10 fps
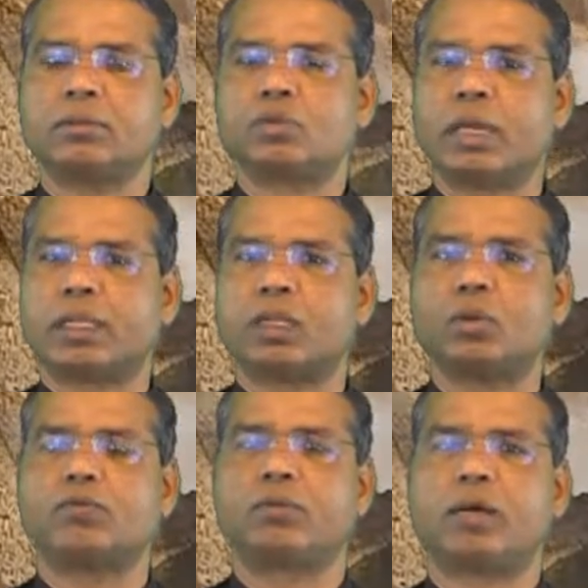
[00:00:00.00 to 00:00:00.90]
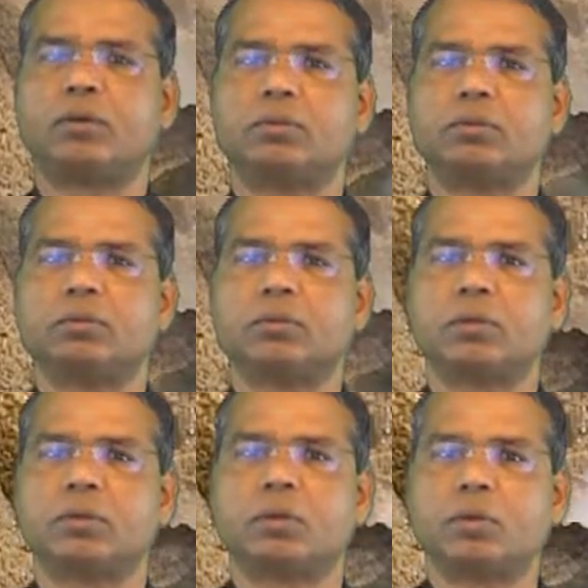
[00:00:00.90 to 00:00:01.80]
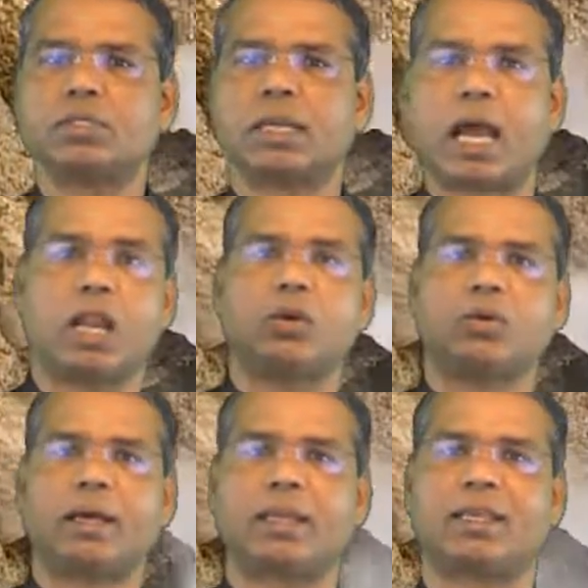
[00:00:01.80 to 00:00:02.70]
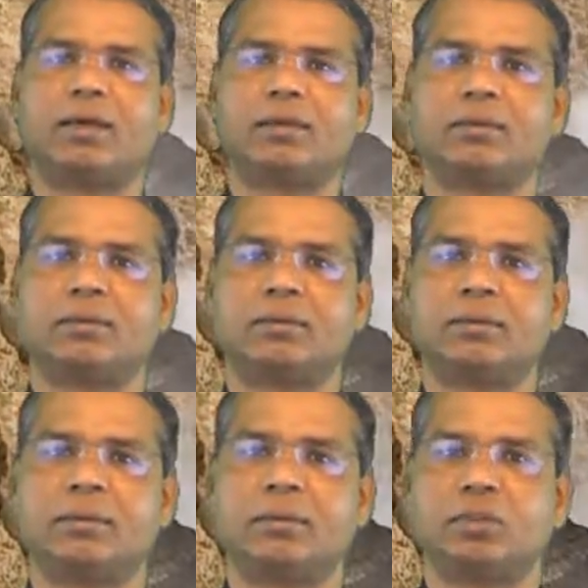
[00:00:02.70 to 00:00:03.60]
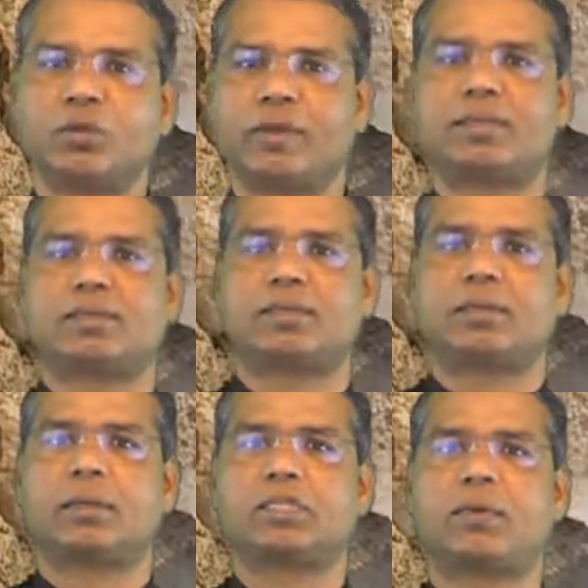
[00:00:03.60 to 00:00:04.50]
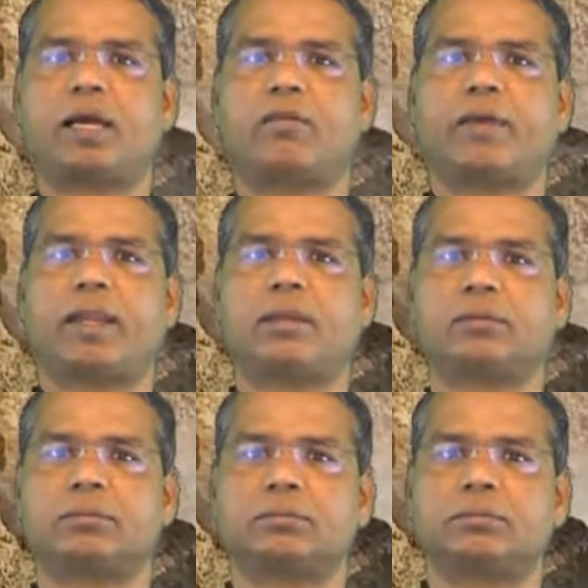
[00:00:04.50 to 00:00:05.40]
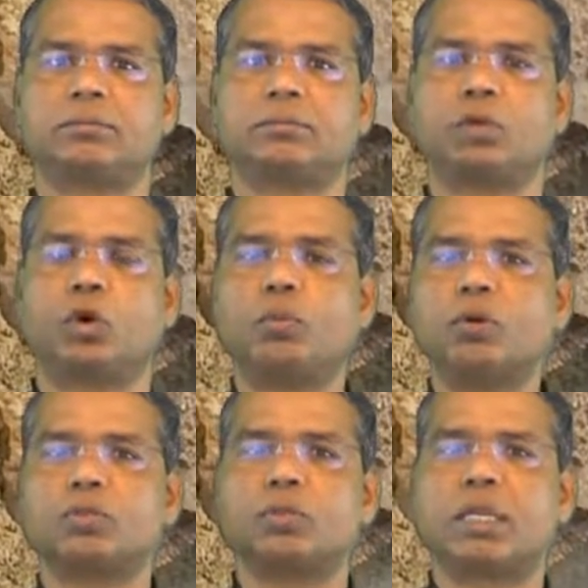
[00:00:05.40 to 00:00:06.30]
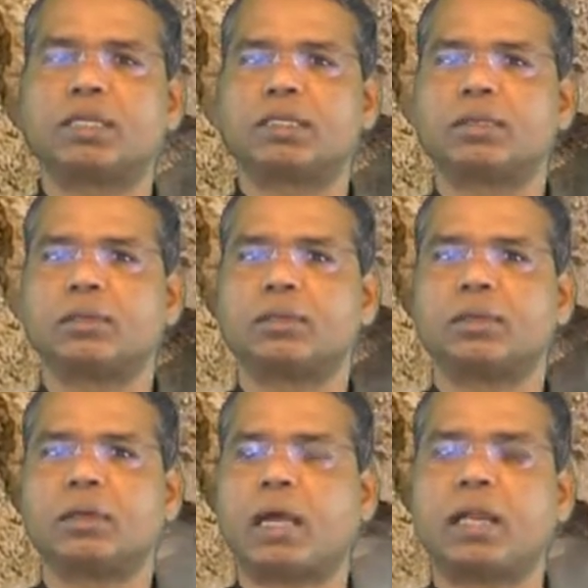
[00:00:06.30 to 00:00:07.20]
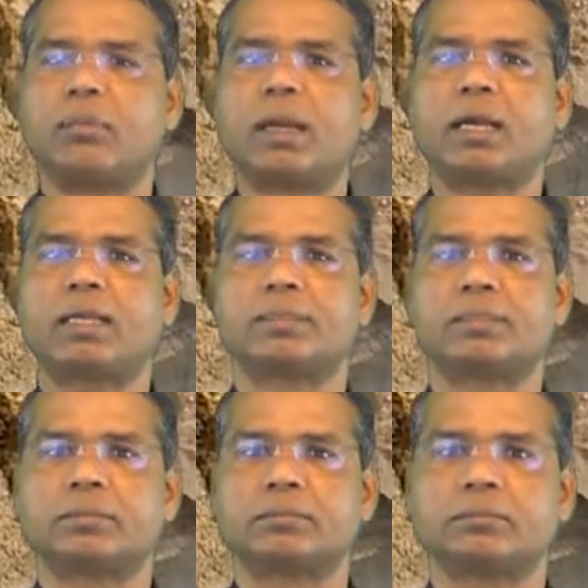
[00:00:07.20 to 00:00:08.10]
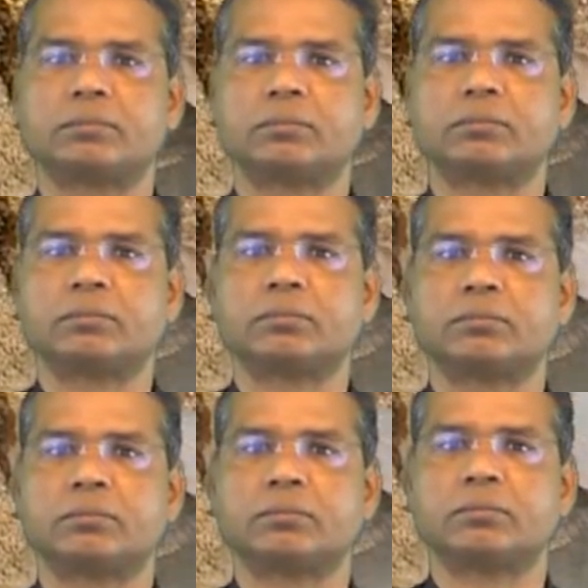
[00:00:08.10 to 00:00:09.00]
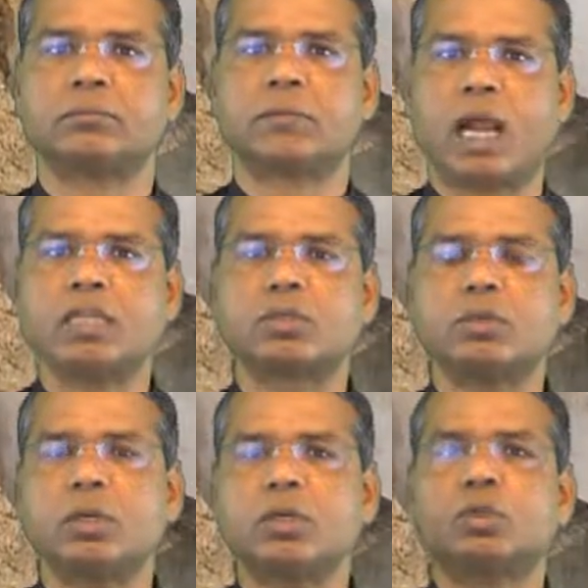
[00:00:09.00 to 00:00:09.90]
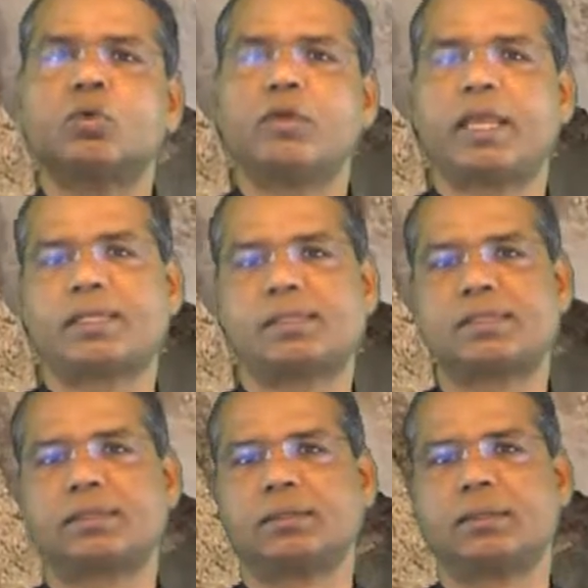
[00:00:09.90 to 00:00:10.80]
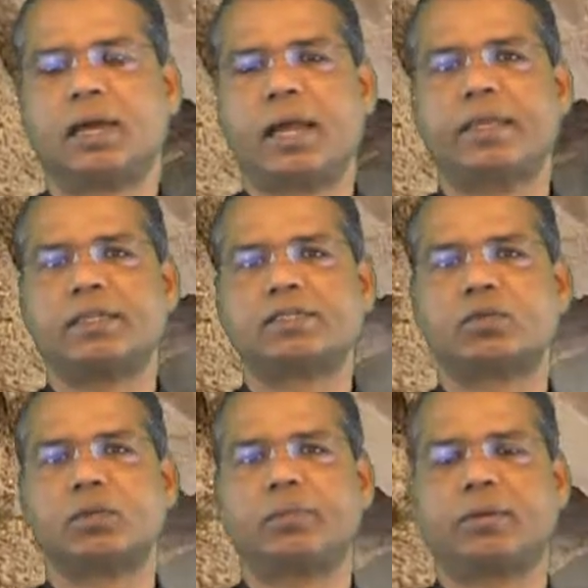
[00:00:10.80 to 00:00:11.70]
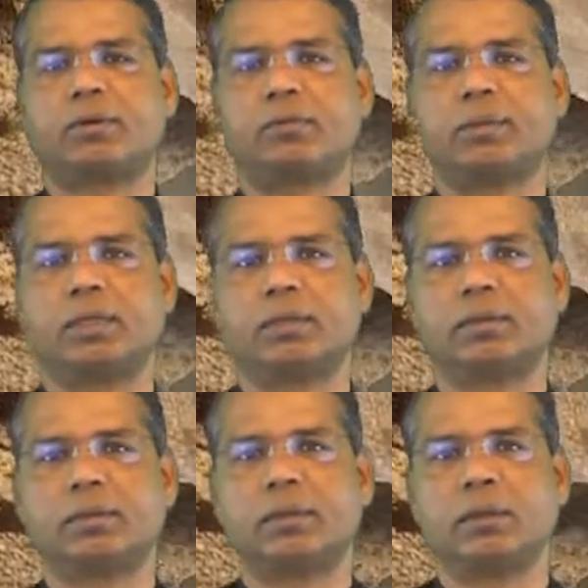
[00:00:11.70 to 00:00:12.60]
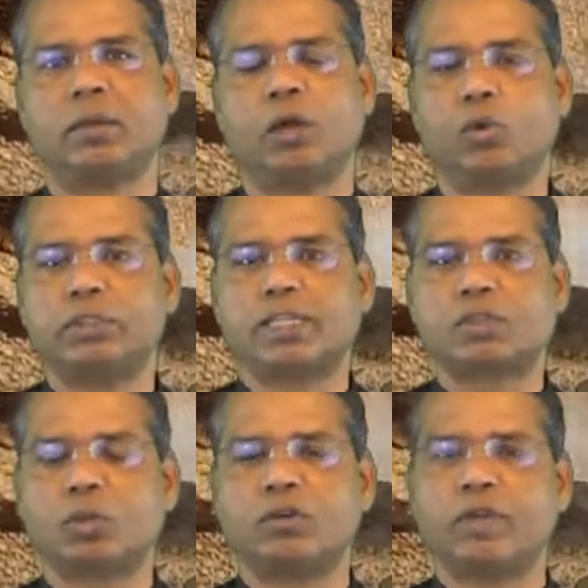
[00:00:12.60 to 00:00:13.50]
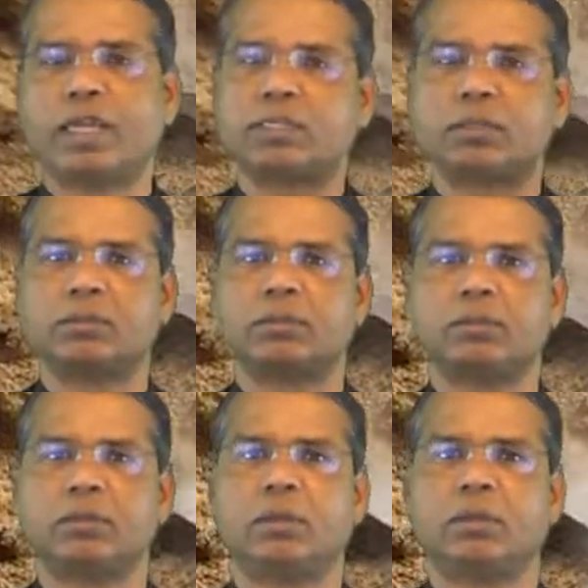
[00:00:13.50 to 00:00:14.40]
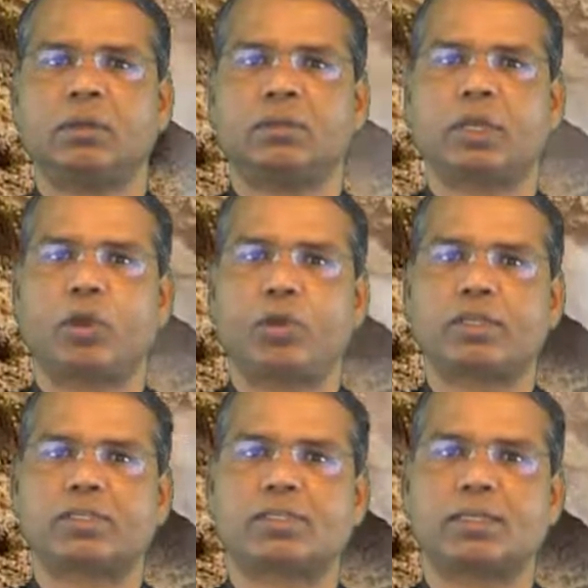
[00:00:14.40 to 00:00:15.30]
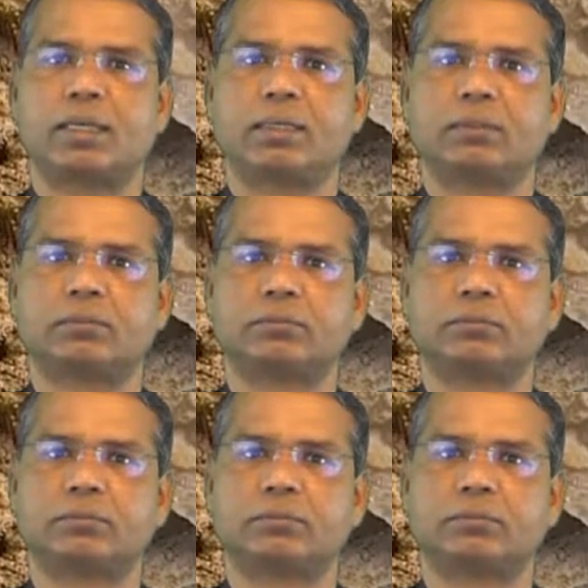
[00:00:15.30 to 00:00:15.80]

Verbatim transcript: zu einer Jungfrau und sagt, Hallo Maria, du wirst schwanger werden, obwohl du nicht einen Mann hast. Also, du wirst einen Sohn bekommen. Und der Sohn wird der Höchste sein.